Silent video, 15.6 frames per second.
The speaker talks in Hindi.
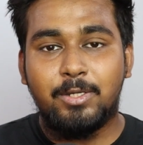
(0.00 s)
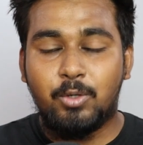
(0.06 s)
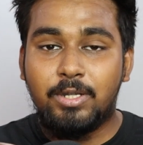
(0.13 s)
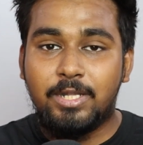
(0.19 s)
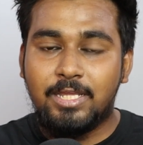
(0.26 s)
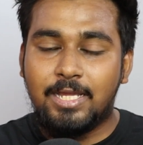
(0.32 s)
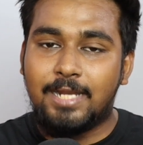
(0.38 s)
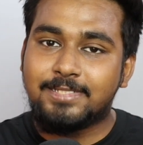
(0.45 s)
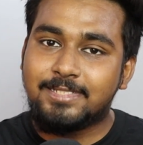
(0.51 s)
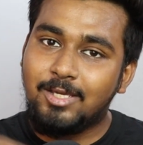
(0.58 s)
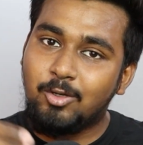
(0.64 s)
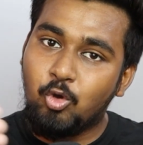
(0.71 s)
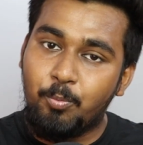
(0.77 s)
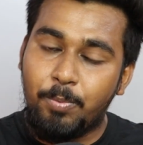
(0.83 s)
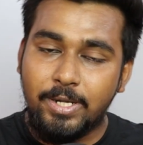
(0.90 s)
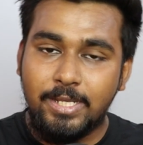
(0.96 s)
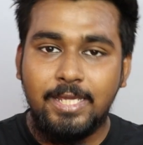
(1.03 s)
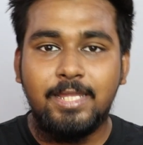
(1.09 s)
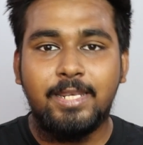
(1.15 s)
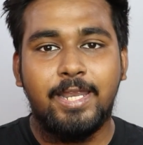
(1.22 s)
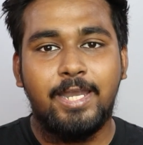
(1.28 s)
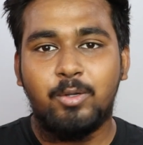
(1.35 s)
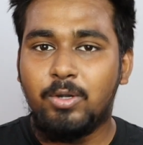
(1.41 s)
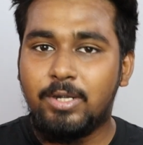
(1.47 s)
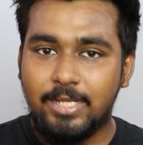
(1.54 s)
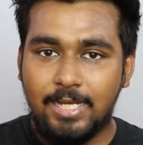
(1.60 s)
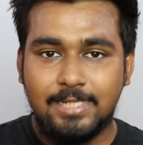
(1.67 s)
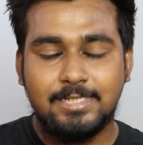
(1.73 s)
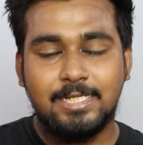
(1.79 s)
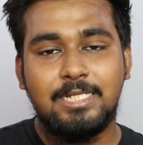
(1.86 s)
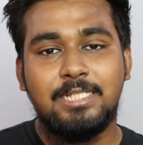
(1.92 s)
कि ट्वेंटी आवर्स के ऊपर ही रहे ट्वेंटी
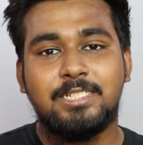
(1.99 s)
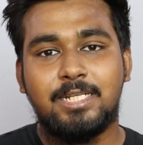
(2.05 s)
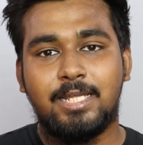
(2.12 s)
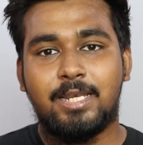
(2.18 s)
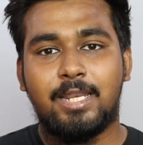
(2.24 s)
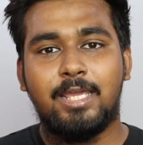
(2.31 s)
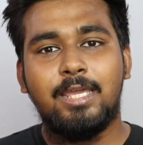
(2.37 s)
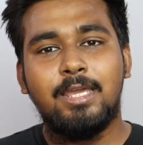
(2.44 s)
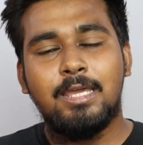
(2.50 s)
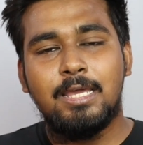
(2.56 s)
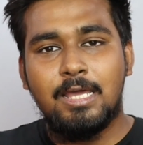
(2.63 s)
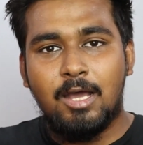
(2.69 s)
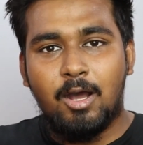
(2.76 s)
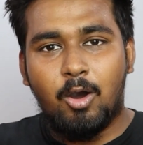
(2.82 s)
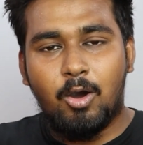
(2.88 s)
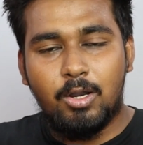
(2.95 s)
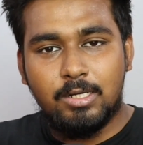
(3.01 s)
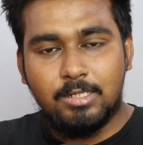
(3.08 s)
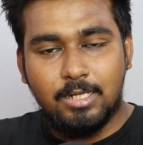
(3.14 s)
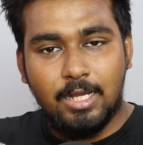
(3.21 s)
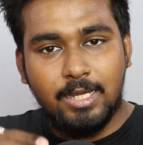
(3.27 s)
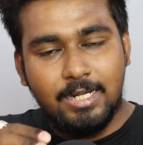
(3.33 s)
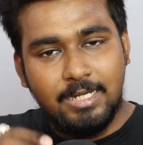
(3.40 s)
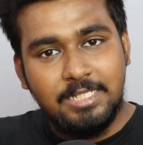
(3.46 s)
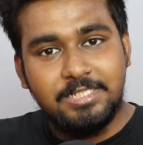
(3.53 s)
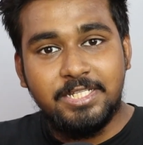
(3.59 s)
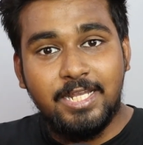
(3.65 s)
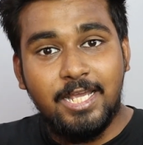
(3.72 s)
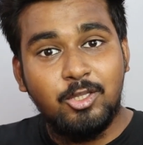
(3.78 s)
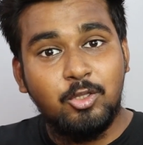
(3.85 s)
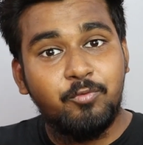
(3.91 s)
आवर्स के नीचे ना रहे और अगर
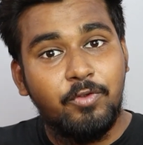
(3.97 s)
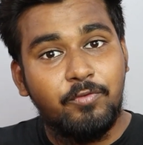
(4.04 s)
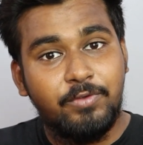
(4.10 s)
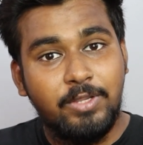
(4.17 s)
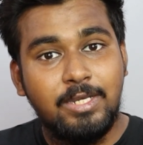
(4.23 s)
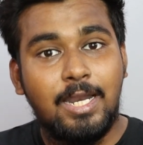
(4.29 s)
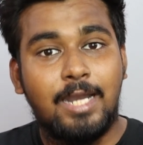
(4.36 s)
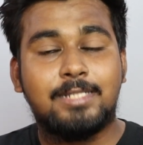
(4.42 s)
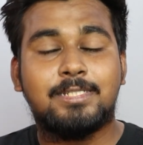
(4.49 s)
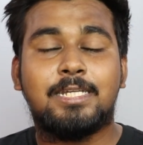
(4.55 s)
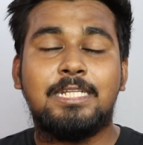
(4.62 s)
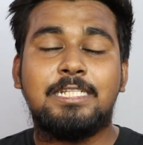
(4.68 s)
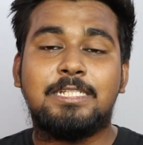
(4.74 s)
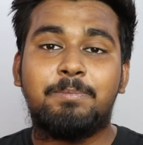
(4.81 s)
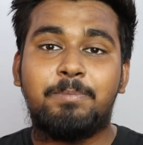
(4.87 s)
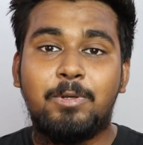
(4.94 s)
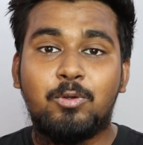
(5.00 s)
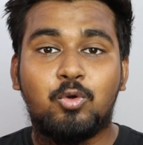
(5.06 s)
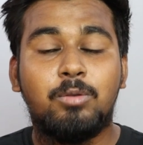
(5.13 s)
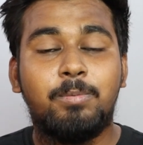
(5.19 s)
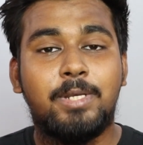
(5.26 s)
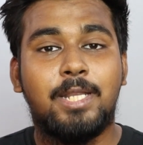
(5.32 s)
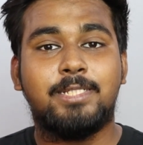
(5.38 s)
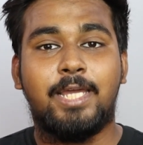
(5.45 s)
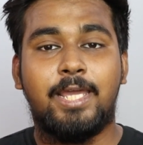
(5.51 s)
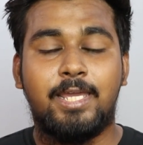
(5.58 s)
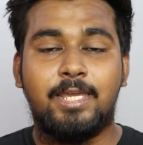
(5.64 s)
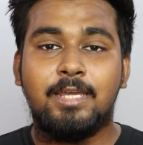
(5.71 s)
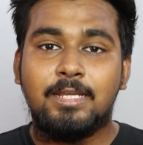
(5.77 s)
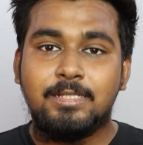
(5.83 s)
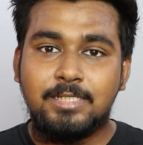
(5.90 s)
नीचे रहे तो फिफ्टीन आवर्स के नीचे बिल्कुल भी ना
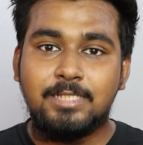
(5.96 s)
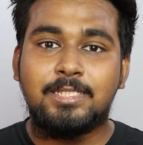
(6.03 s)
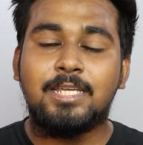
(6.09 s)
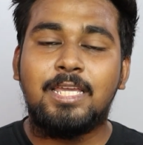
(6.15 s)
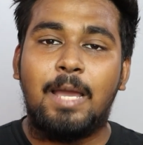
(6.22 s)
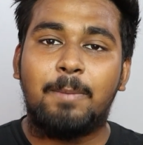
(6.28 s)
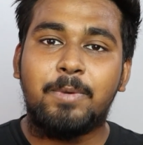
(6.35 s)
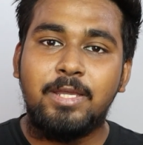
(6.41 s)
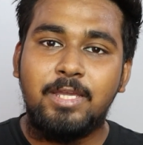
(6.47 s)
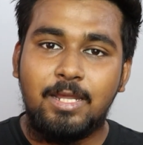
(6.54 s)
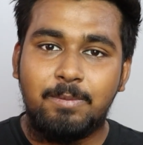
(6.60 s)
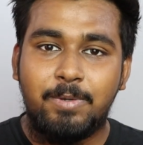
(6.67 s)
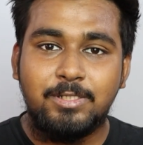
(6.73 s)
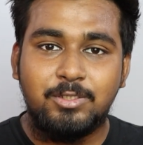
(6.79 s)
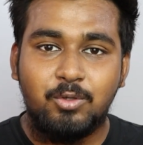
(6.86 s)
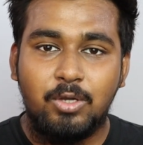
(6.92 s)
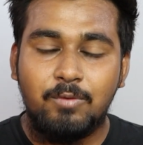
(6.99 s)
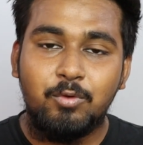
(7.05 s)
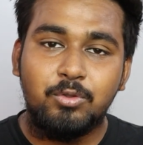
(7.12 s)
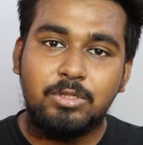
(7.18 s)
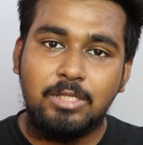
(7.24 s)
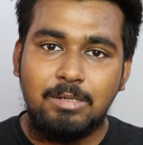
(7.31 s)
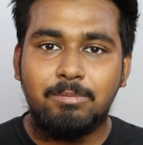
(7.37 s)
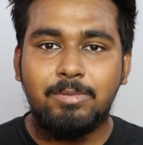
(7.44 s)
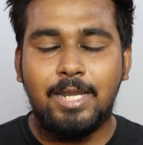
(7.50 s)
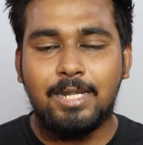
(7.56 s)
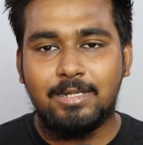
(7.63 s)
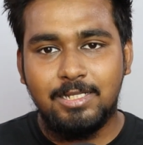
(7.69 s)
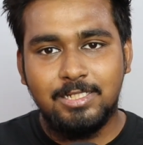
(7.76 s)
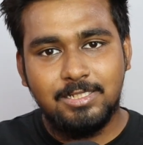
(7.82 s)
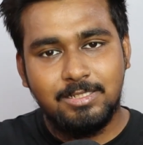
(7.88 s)
जाए जिससे कि आपका ईयरबड जो है वो दिन में
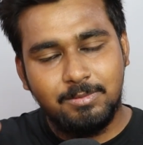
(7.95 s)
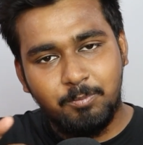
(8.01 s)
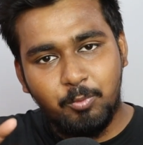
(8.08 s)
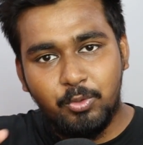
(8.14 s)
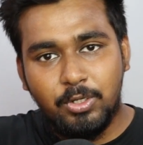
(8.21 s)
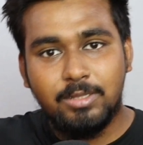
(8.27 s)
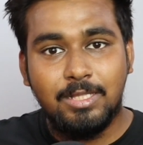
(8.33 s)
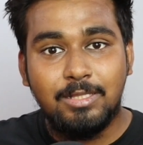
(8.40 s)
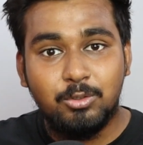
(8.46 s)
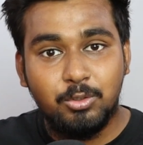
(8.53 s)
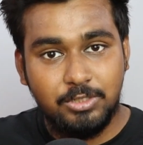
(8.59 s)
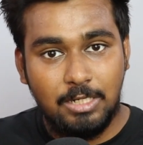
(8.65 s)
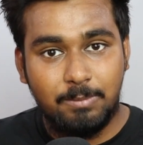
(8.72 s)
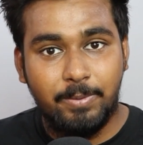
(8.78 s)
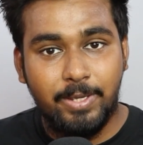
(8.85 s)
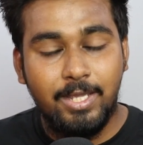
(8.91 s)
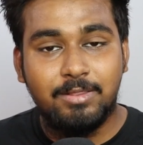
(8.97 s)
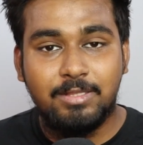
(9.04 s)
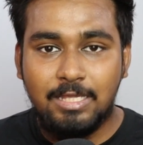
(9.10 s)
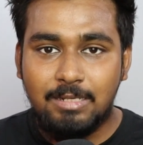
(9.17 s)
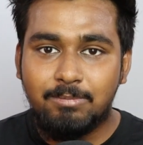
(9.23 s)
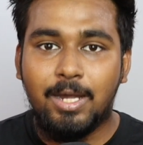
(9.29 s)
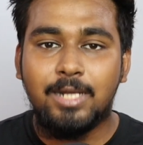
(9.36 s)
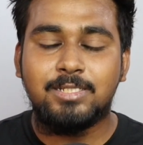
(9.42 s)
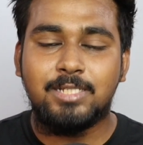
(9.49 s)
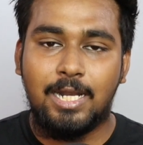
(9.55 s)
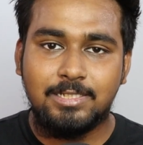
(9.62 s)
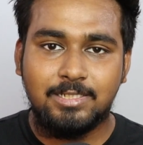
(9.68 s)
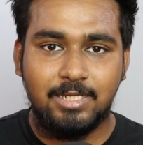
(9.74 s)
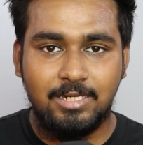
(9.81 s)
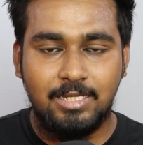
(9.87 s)
एटलीस्ट पूरे दिन तो चल पाए तीन बार
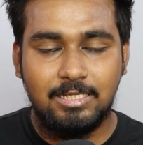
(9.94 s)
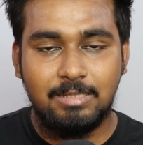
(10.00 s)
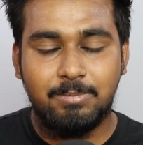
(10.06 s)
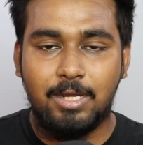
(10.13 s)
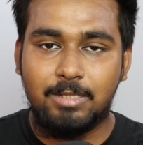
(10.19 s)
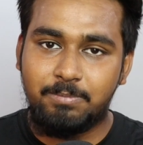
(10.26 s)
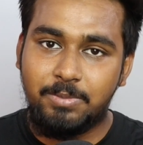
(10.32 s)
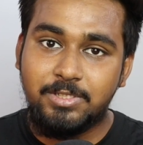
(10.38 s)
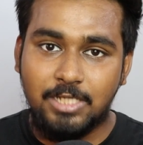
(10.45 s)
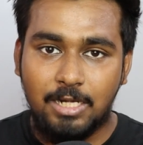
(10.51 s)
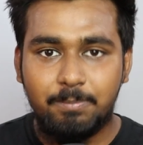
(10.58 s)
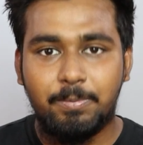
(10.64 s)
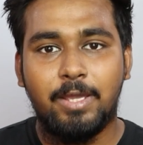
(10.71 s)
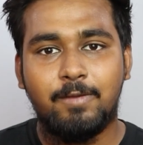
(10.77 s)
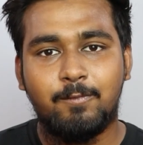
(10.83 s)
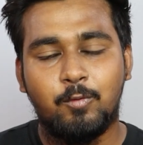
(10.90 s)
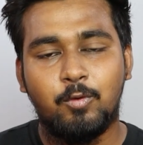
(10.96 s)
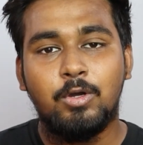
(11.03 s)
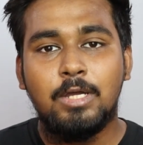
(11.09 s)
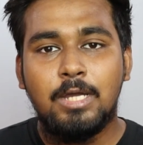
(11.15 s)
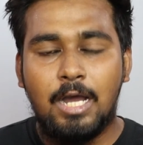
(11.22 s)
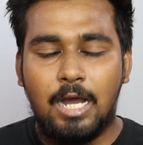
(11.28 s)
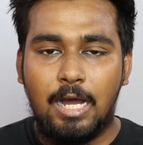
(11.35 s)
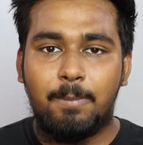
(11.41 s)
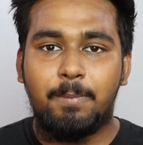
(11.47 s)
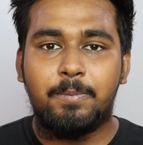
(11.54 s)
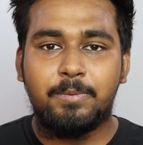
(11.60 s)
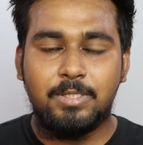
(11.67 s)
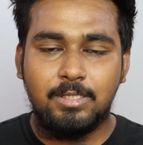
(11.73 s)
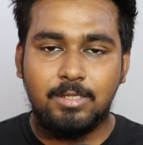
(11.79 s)
चार्ज करने के बाद भी चल पाए वो आप